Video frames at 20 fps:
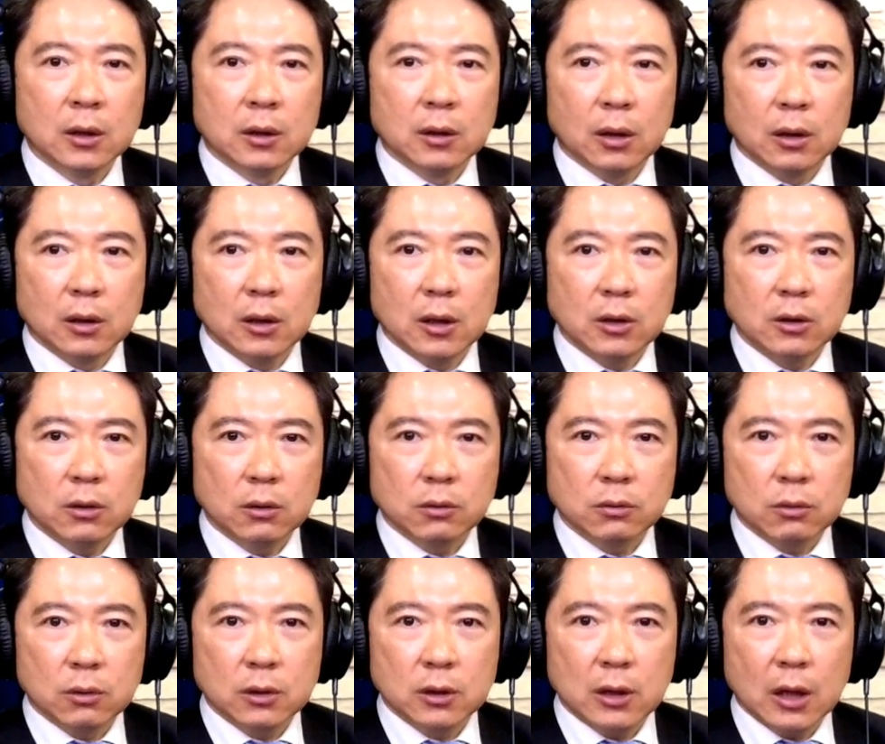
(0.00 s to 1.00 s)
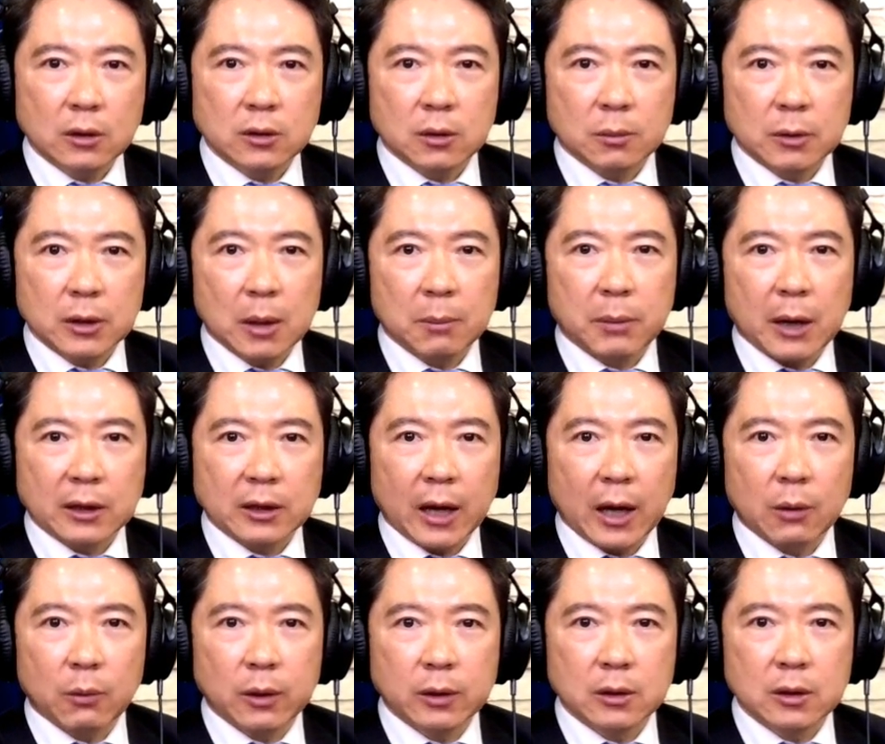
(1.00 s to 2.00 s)
呃，也就是说，你要怎么样把
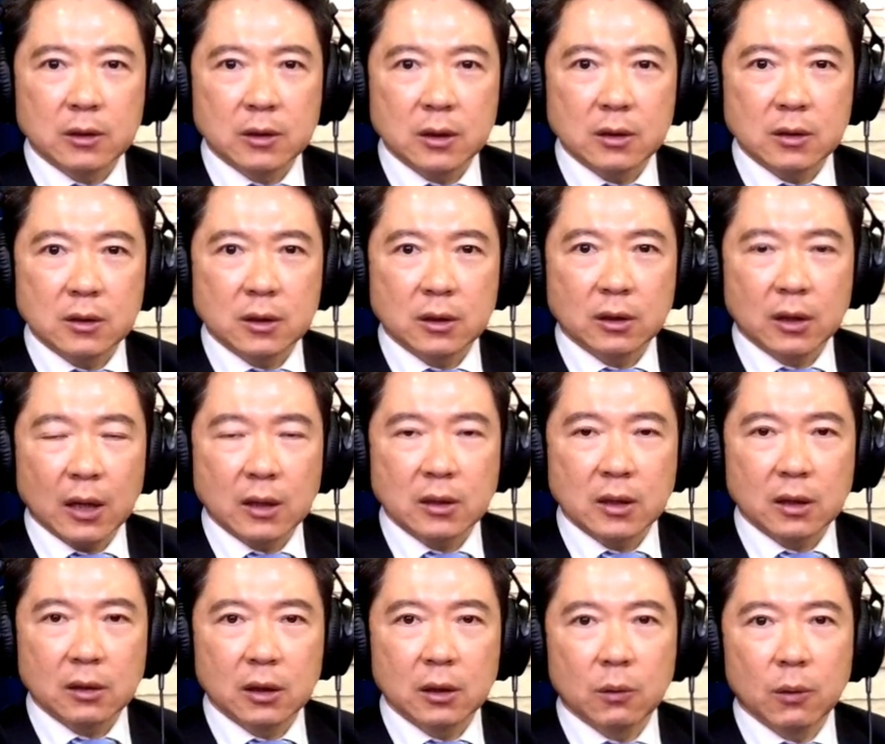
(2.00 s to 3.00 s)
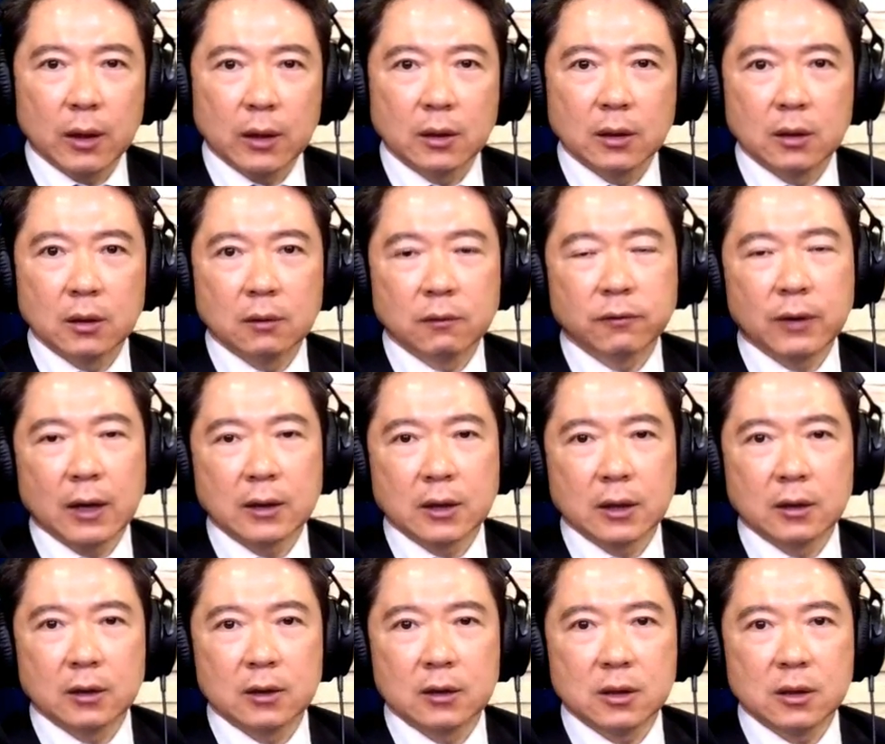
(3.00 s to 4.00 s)
台湾的经济带向另外一个发
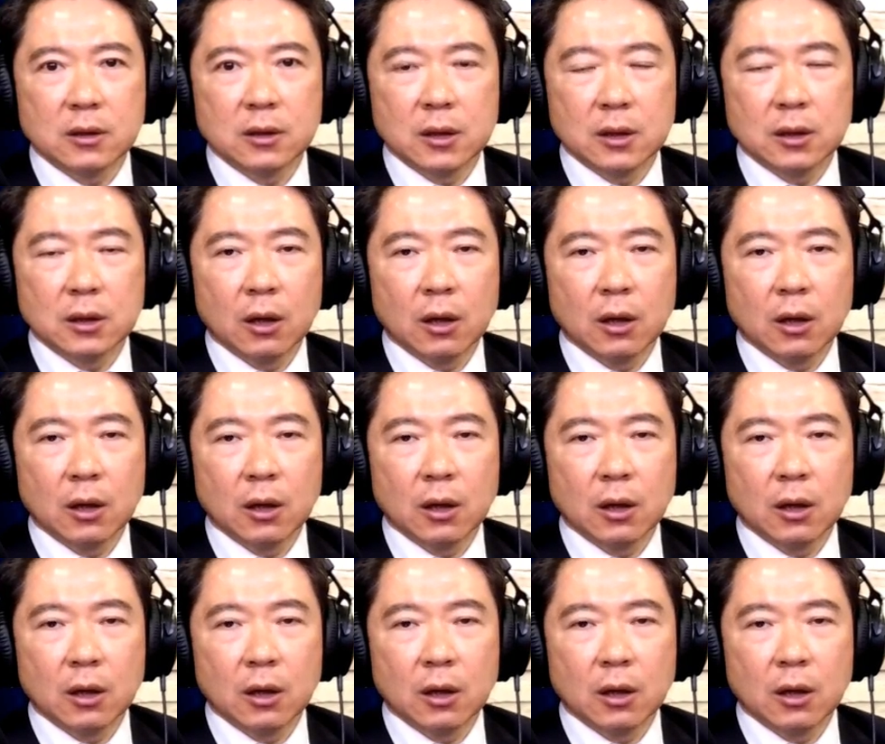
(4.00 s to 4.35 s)
展的境地？